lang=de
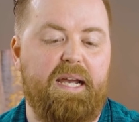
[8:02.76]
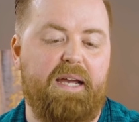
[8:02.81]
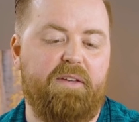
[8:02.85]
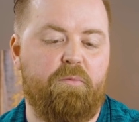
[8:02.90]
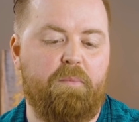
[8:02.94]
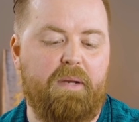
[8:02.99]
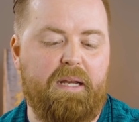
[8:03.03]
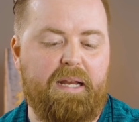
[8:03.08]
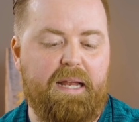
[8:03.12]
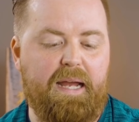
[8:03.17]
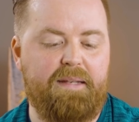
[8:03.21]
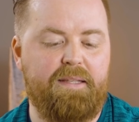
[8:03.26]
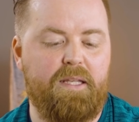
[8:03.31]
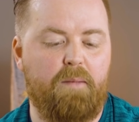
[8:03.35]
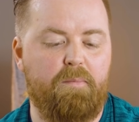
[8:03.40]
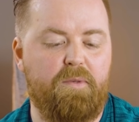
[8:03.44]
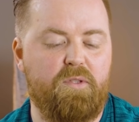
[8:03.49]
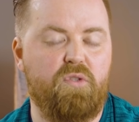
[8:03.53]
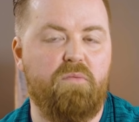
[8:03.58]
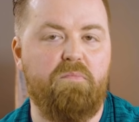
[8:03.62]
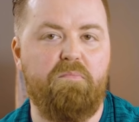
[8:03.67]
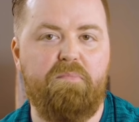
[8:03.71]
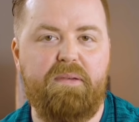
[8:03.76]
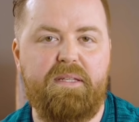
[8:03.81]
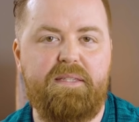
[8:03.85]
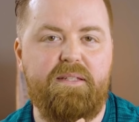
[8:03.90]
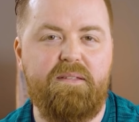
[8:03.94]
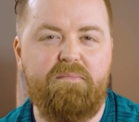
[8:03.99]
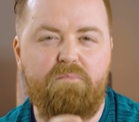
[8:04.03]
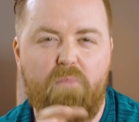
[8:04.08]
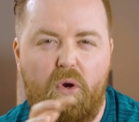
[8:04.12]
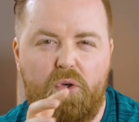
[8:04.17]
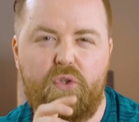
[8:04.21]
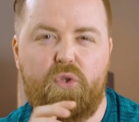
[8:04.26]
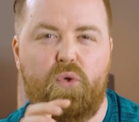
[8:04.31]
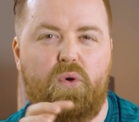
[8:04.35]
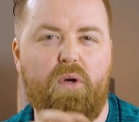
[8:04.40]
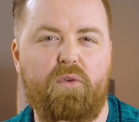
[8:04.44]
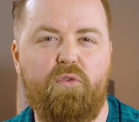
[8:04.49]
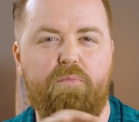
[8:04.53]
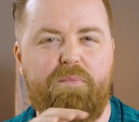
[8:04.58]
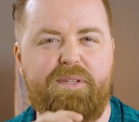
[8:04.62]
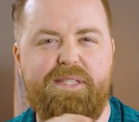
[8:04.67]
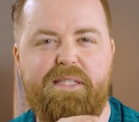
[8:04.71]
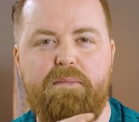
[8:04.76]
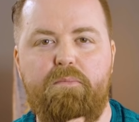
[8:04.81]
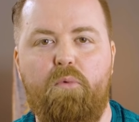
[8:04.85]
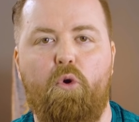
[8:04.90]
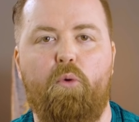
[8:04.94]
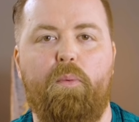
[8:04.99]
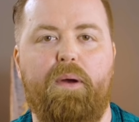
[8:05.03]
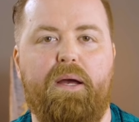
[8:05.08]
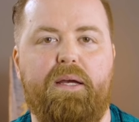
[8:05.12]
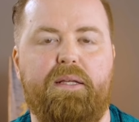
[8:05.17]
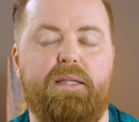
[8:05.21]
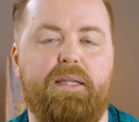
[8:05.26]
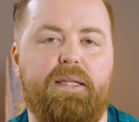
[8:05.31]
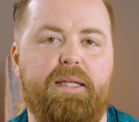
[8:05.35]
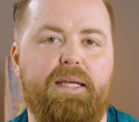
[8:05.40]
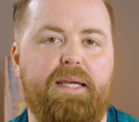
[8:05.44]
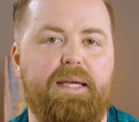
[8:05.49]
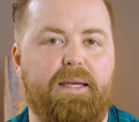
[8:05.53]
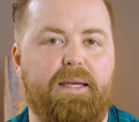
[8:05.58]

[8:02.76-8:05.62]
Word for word: Also man kann damit so ein bisschen monitoren, so ein bisschen beobachten,